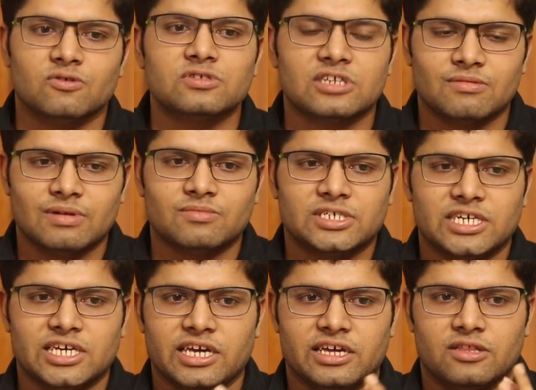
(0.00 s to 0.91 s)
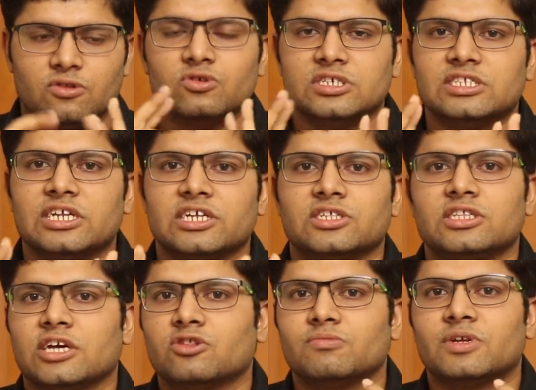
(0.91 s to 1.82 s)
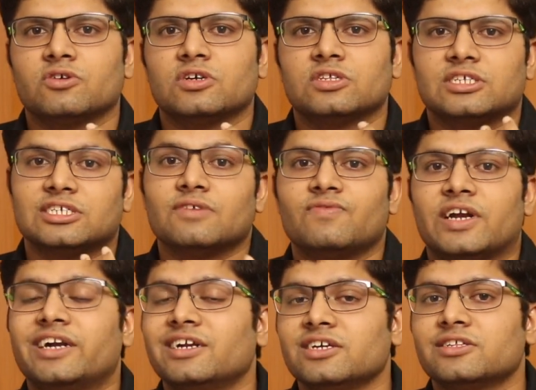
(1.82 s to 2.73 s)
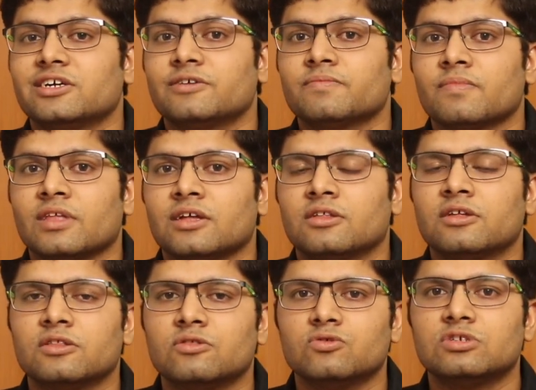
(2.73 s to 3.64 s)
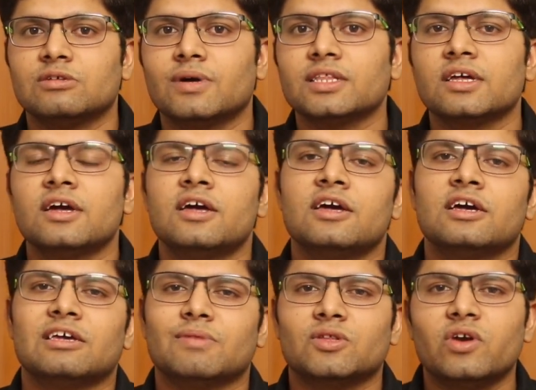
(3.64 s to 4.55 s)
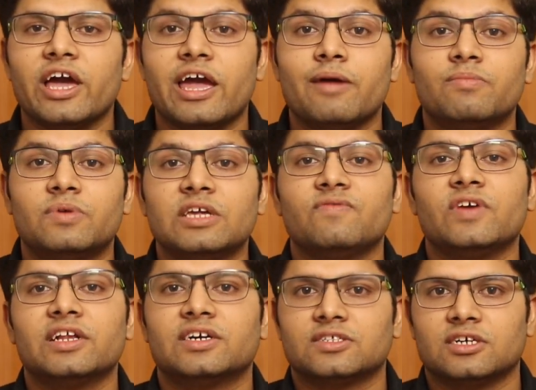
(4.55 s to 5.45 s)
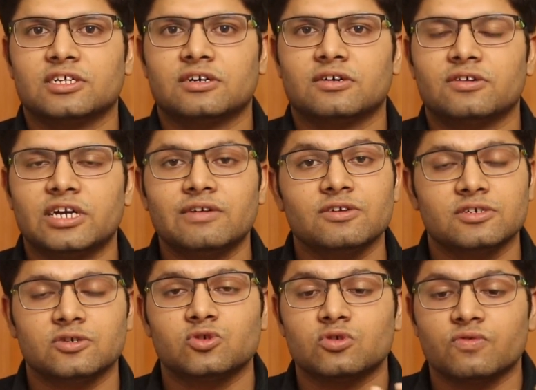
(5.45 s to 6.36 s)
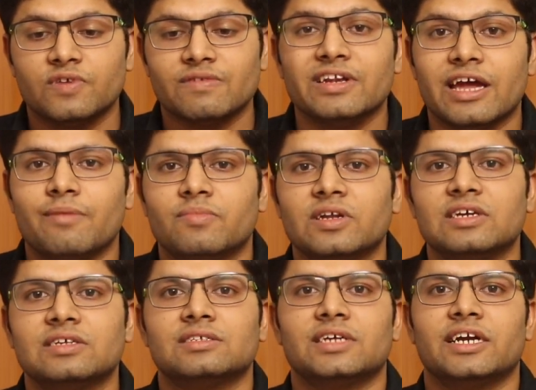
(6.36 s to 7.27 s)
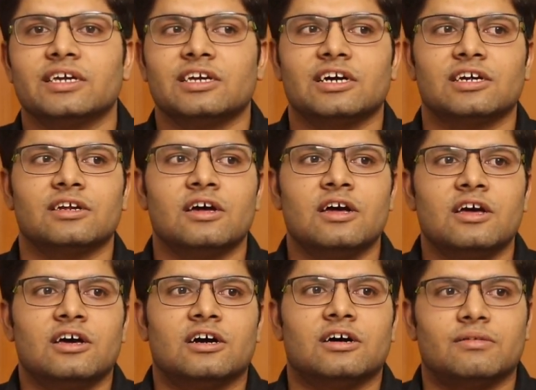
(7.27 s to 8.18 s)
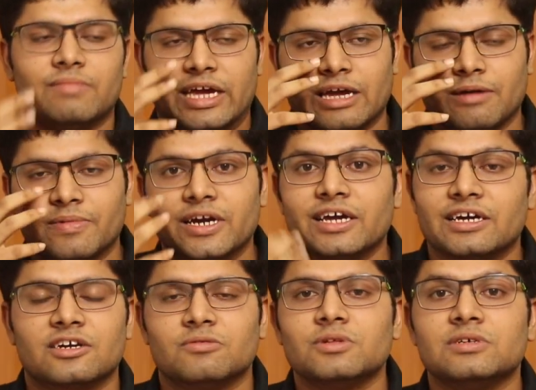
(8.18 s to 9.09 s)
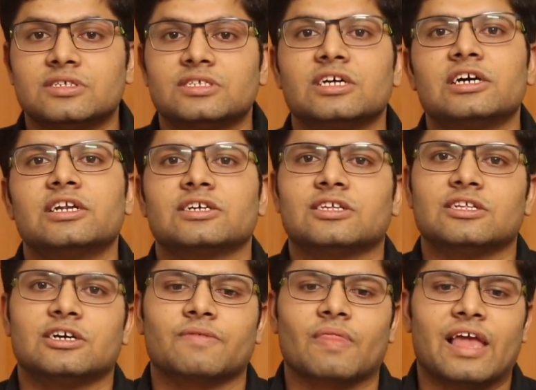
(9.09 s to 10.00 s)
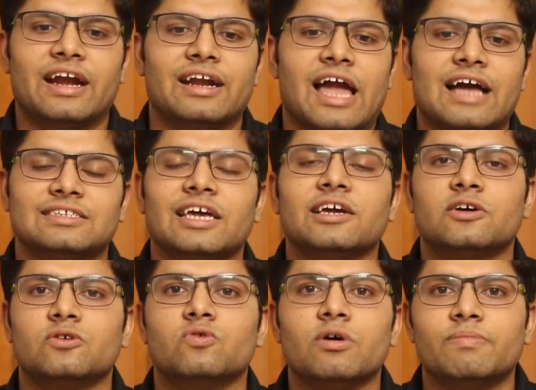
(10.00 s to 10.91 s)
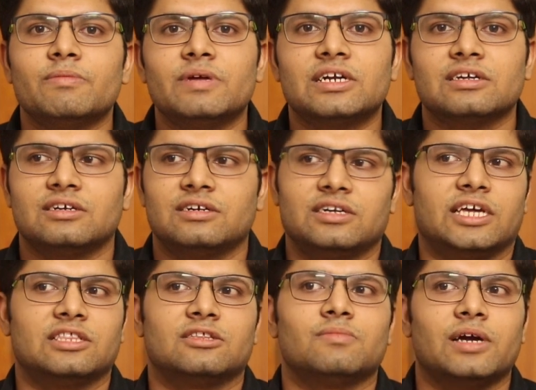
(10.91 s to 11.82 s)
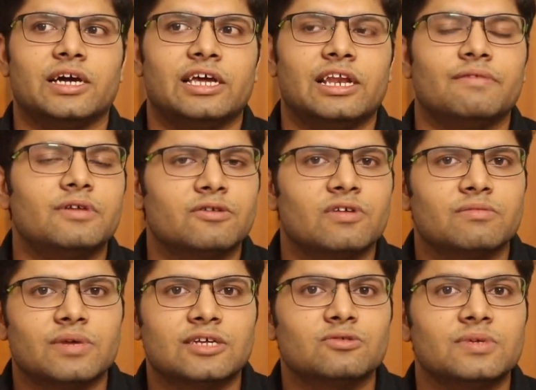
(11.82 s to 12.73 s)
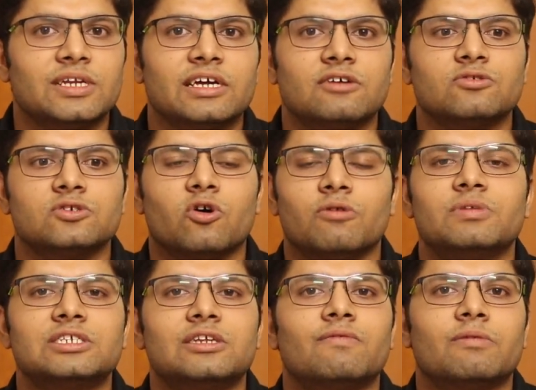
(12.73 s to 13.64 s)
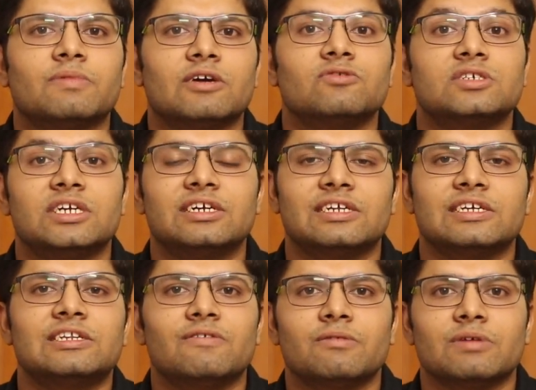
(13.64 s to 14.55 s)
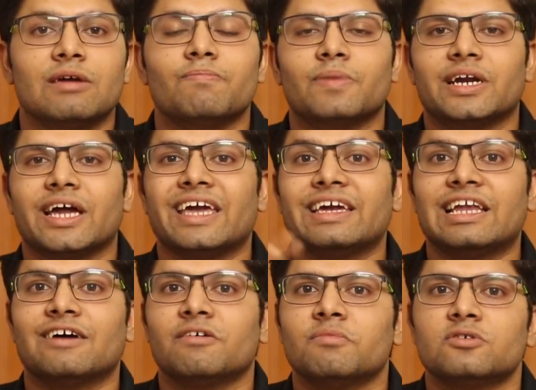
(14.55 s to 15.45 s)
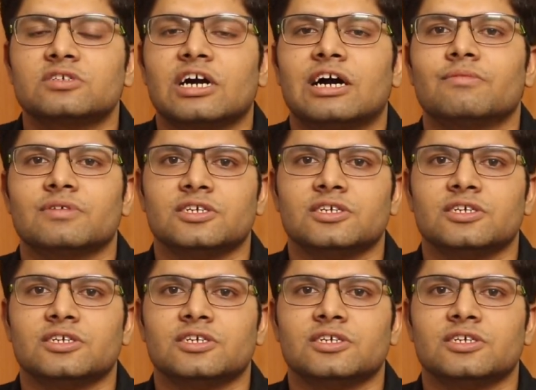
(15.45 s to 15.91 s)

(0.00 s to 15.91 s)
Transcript: उस समय मुझे दो चीज़ें लगती थी एक तो मेरा कोई इतना अच्छा फ्रेंड नहीं था दूसरी बात कि मैं थोड़ा एम्प्टी फील करता था ऑलराइट यूज टू फील वेरी एम्प्टी इन साइड कि यार मैं क्या पढ़ाई कर रहा हूँ इस तरह का लगता था एंड एज आई ग्रू अप बिट टेंथ में आया इलेवन ट्वेल्थ में आया तो मैंने कुछ हॉबीज़ डेवलप की कुछ इंटरेस्ट डेवलप किए पढ़ाई के अलावा भी कुछ काम